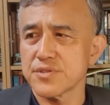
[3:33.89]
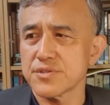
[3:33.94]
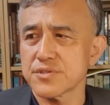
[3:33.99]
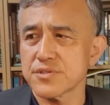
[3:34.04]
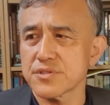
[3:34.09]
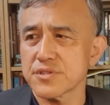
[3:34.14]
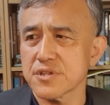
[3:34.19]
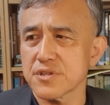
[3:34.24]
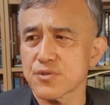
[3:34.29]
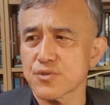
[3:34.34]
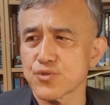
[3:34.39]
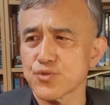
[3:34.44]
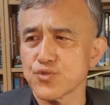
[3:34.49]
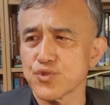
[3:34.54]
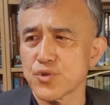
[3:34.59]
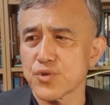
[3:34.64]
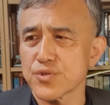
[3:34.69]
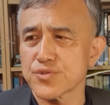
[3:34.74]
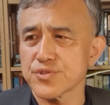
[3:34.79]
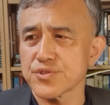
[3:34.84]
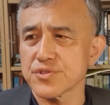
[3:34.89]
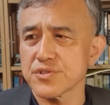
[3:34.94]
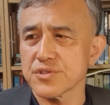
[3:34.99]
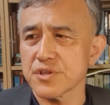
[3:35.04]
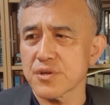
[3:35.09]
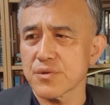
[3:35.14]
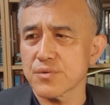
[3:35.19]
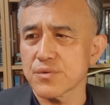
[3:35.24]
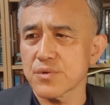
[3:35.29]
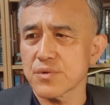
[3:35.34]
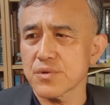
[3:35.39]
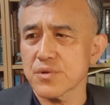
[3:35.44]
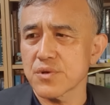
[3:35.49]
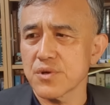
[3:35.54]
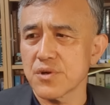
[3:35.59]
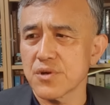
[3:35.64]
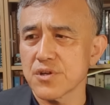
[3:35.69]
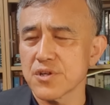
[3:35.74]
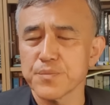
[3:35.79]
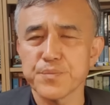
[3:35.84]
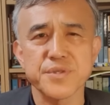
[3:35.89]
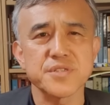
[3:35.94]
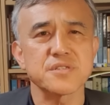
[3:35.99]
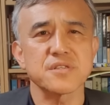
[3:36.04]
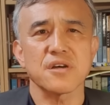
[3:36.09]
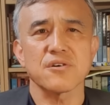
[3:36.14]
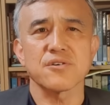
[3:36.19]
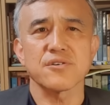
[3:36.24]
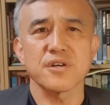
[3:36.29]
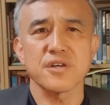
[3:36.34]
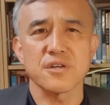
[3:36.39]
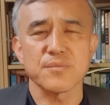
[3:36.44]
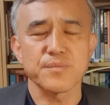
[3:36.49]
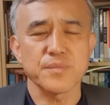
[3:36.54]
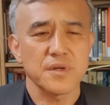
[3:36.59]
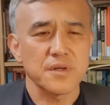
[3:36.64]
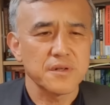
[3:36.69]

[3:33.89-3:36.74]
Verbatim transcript: 씨하고 유영원 씨하고 거의 비슷할 거예요.